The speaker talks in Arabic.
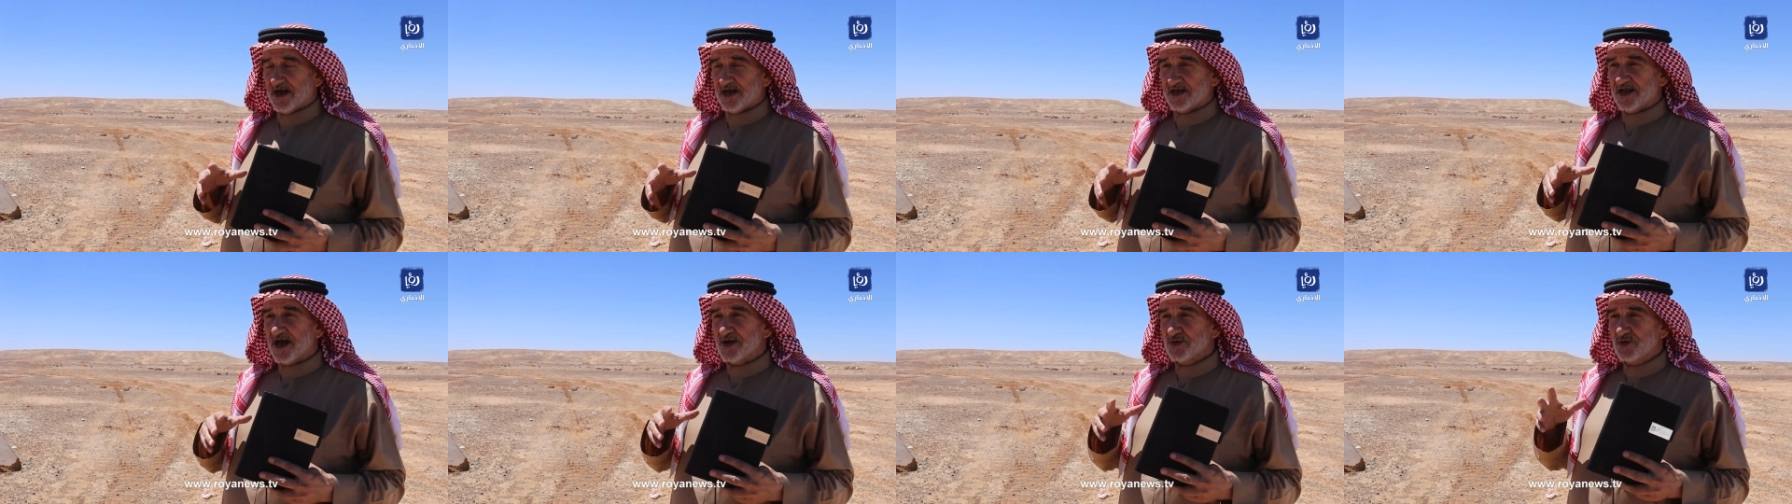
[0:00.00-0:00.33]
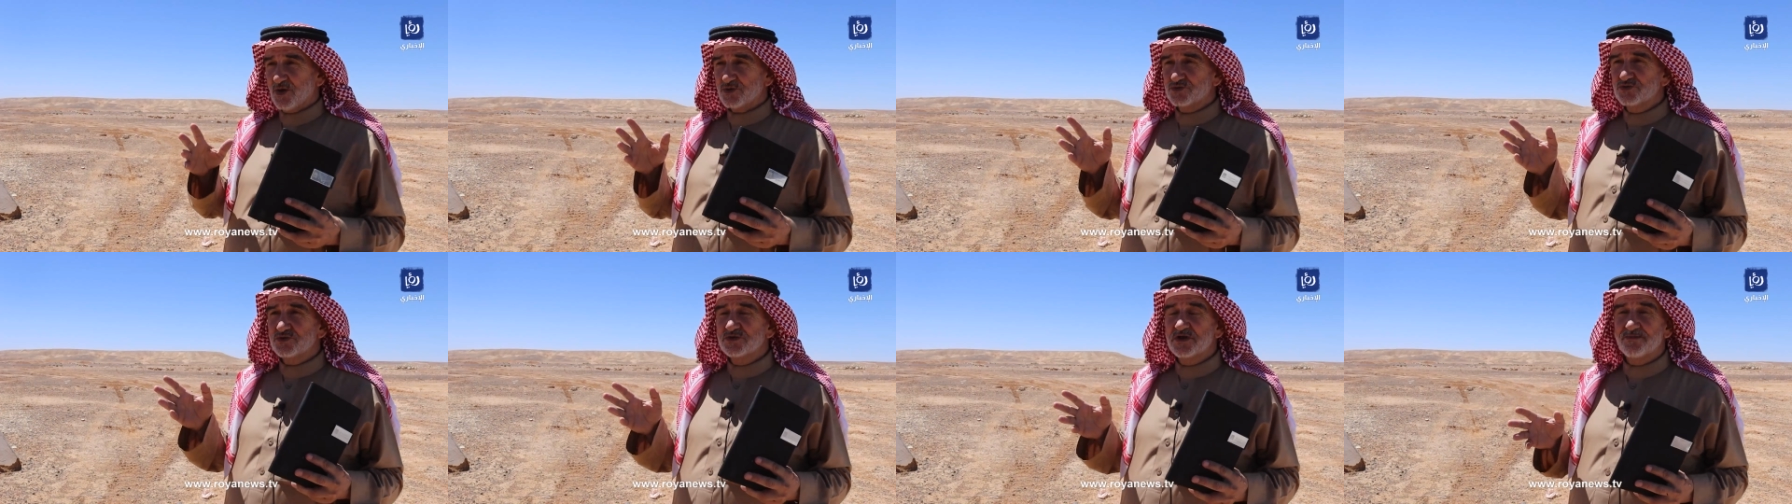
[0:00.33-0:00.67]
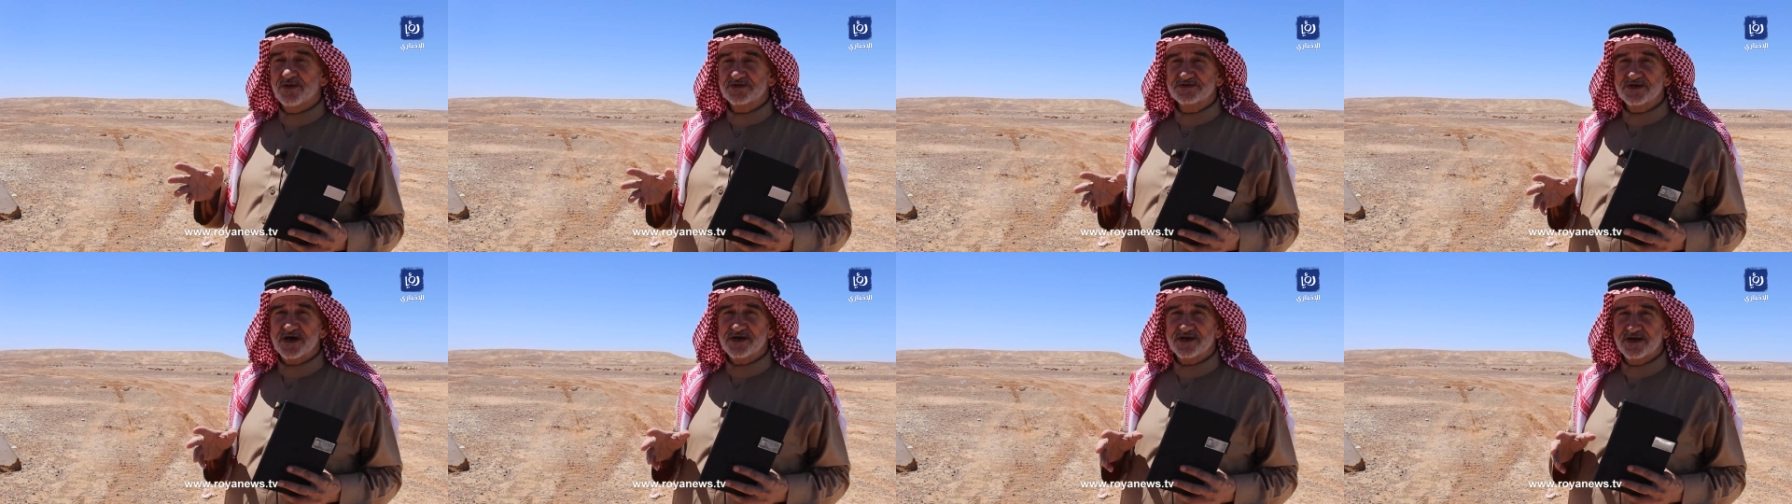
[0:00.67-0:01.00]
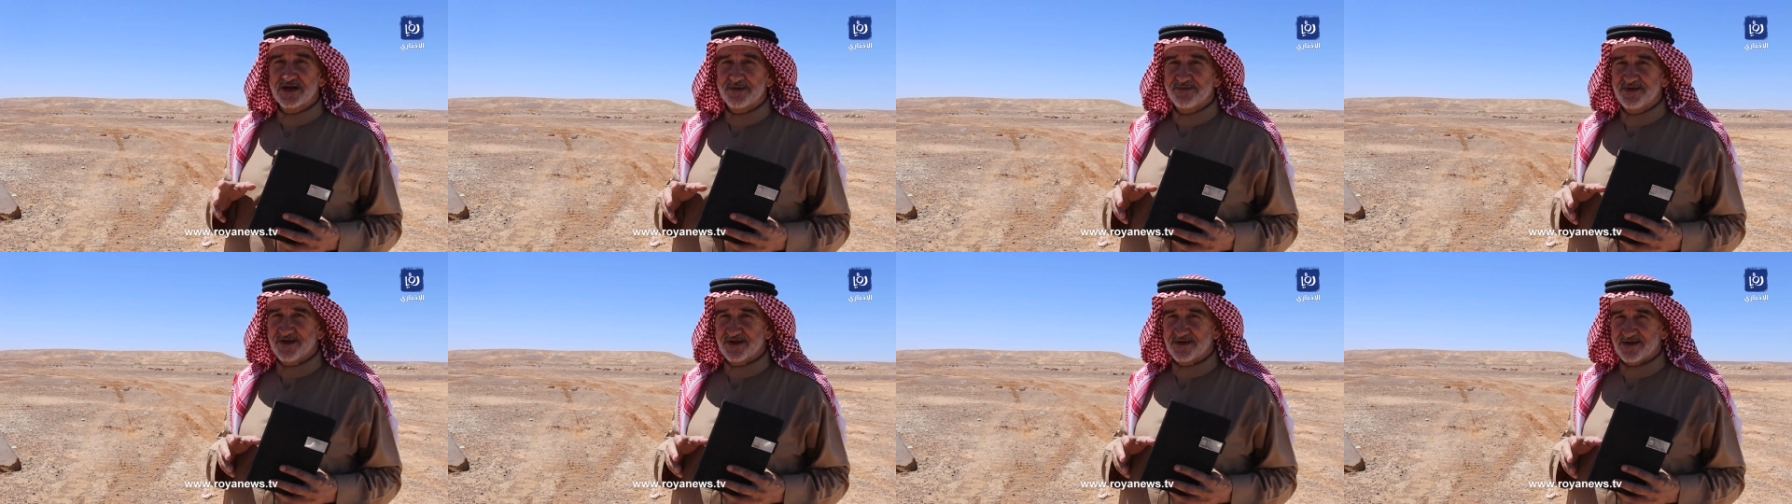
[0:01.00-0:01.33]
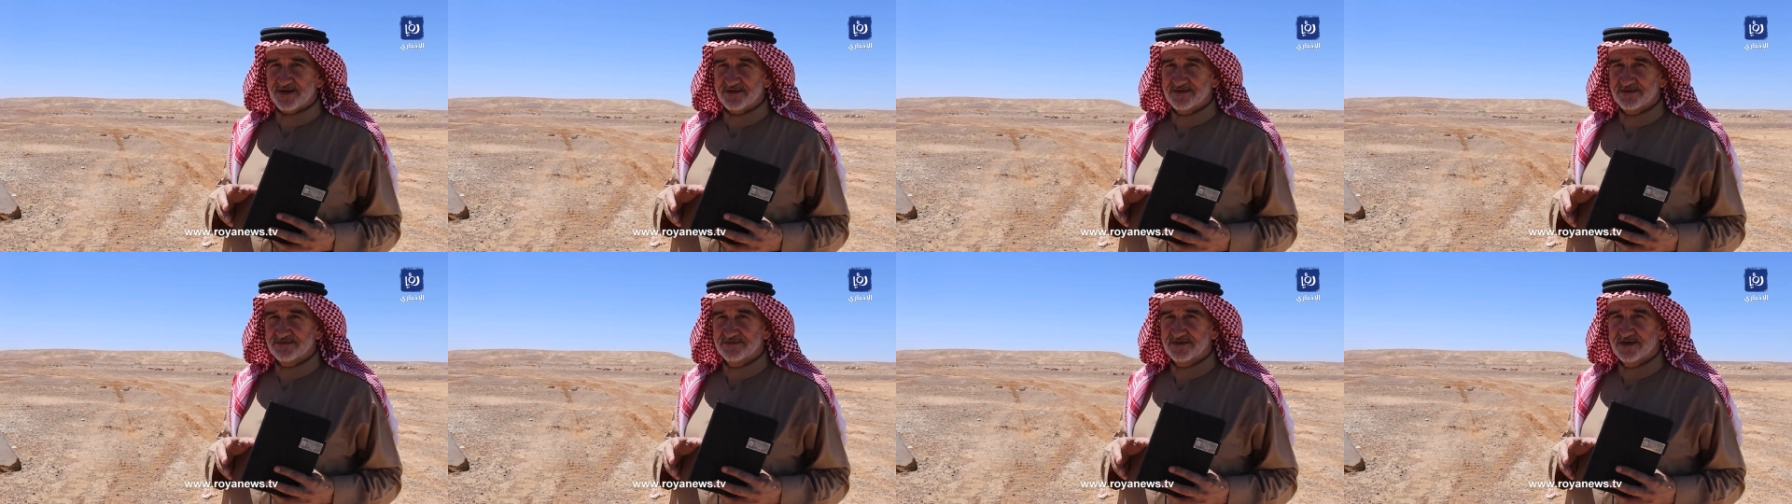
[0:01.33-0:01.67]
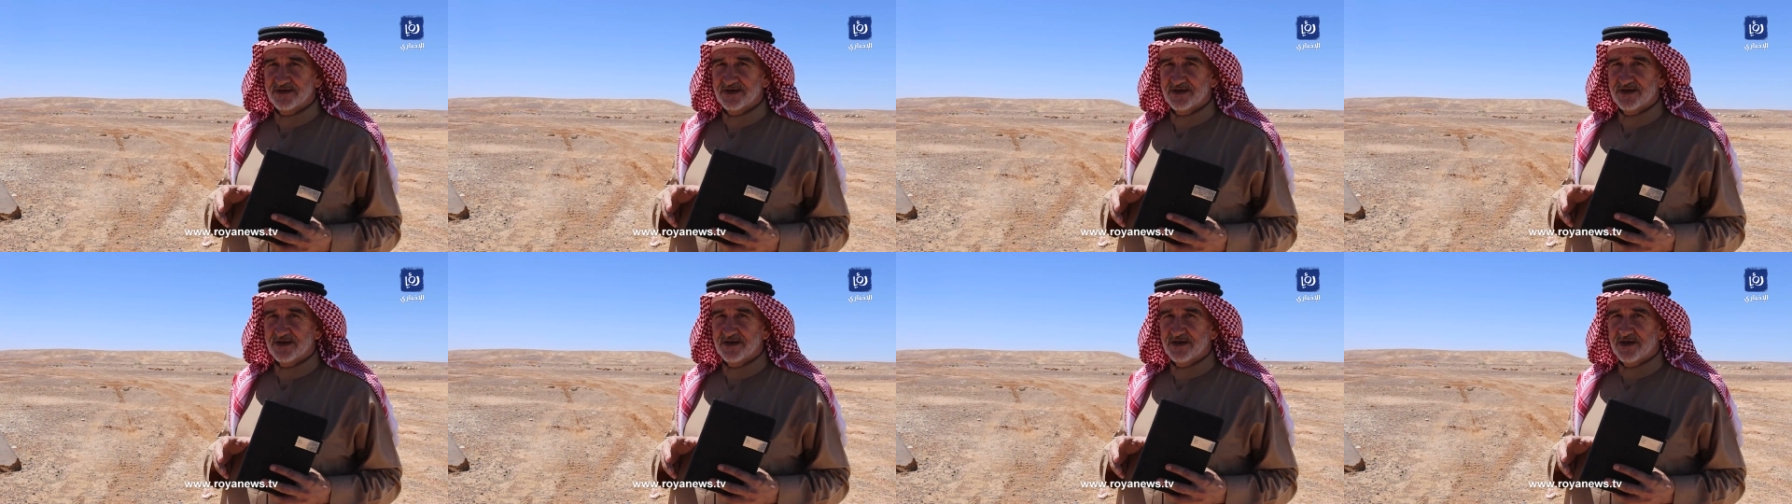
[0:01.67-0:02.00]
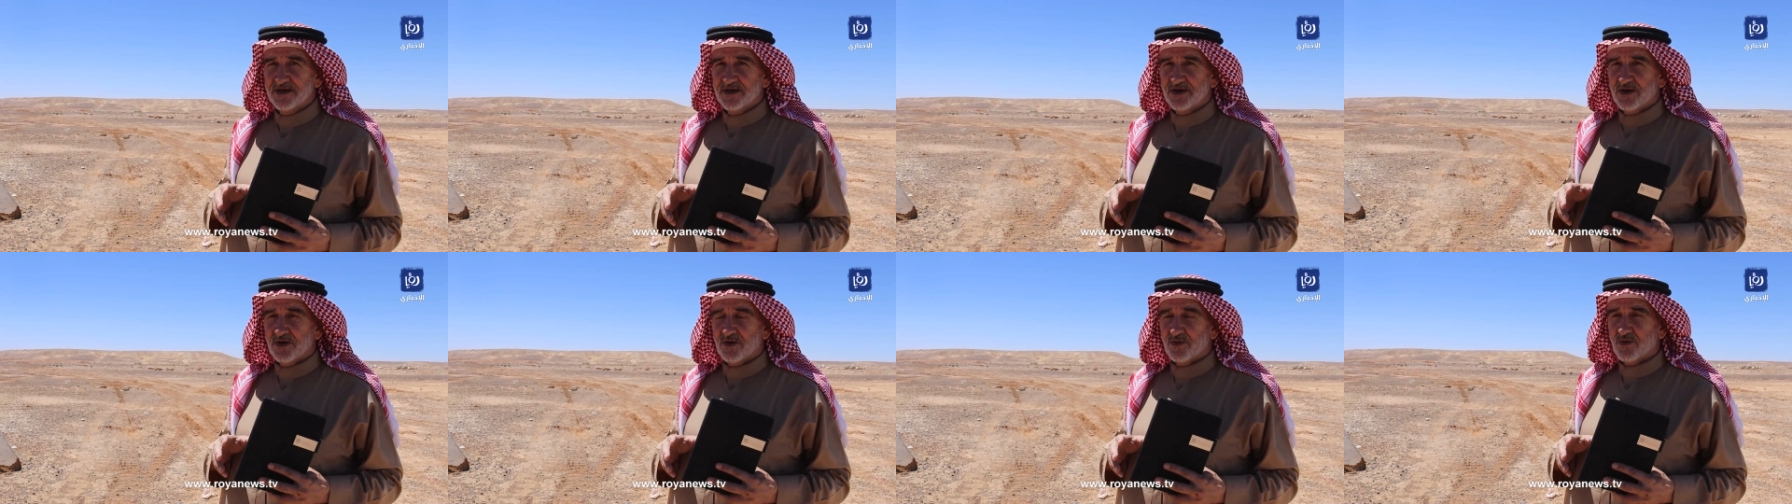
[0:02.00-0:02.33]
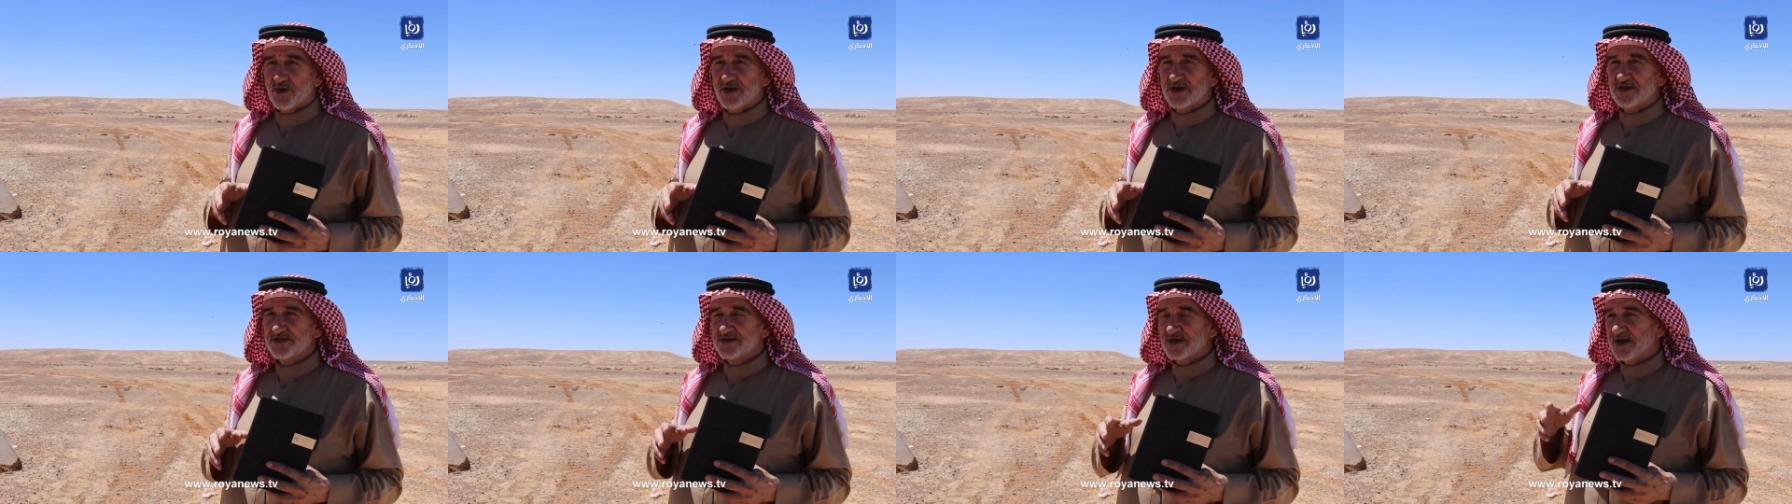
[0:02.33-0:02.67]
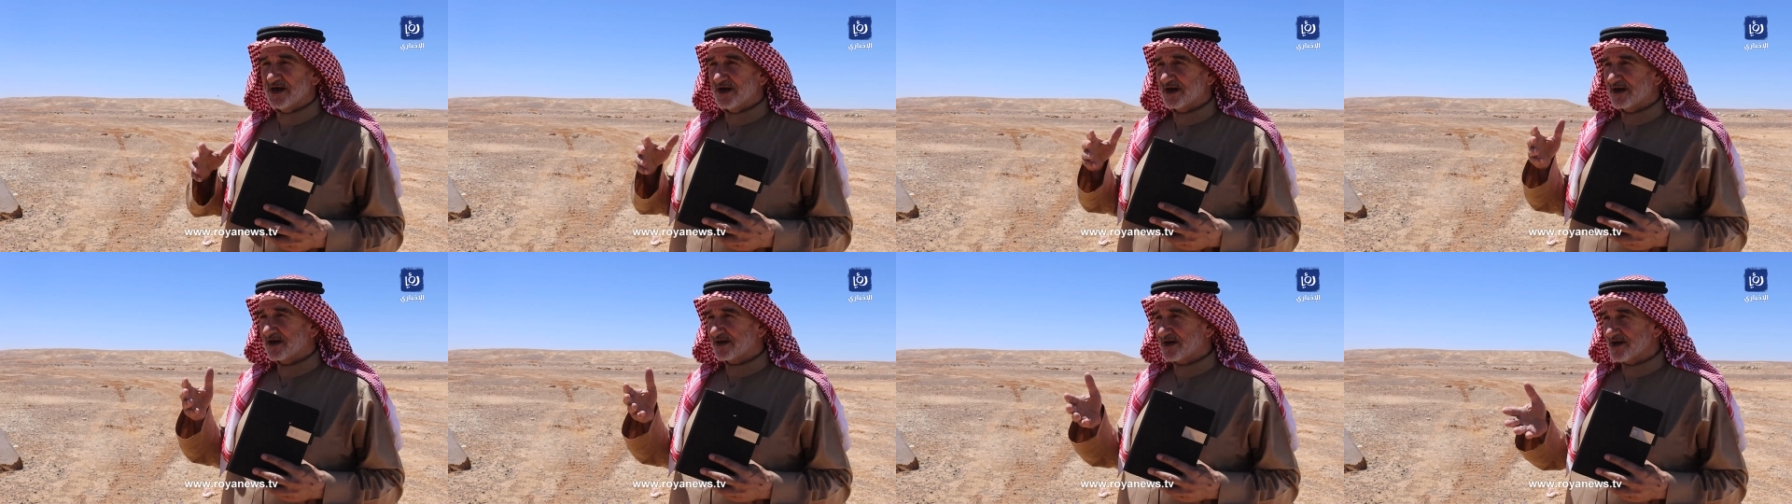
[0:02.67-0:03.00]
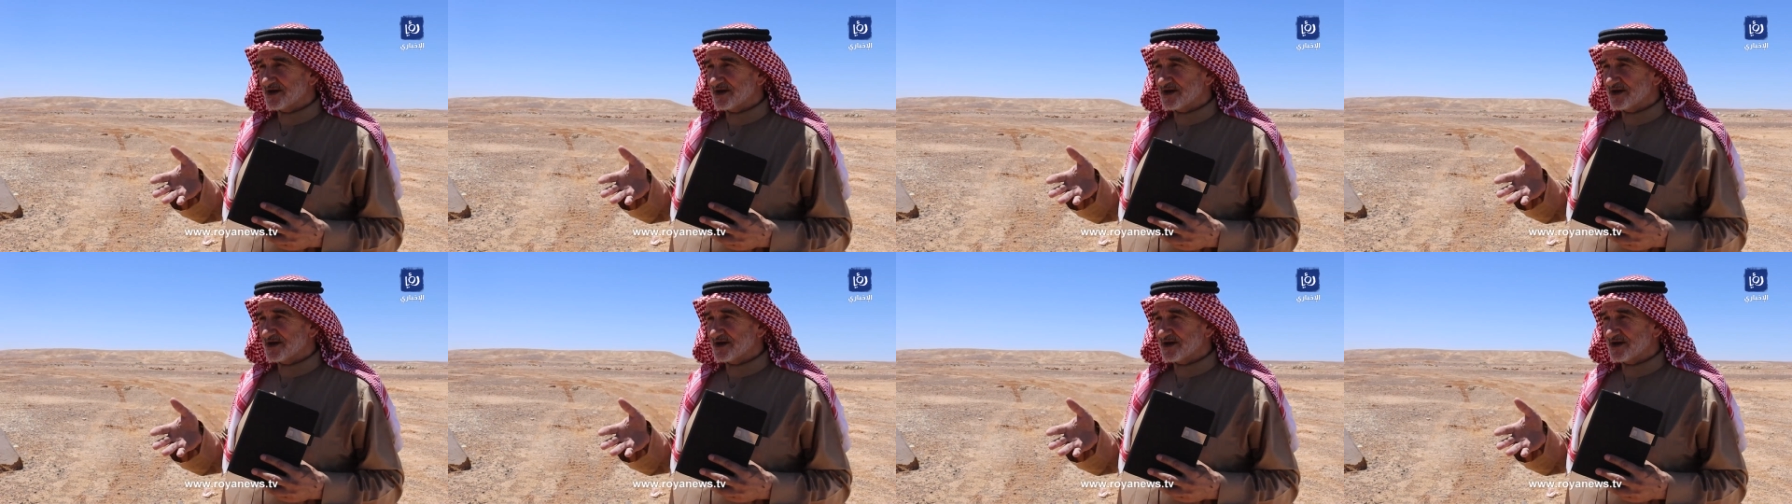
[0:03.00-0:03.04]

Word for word: الآن حدود المطار كبيرة وإذا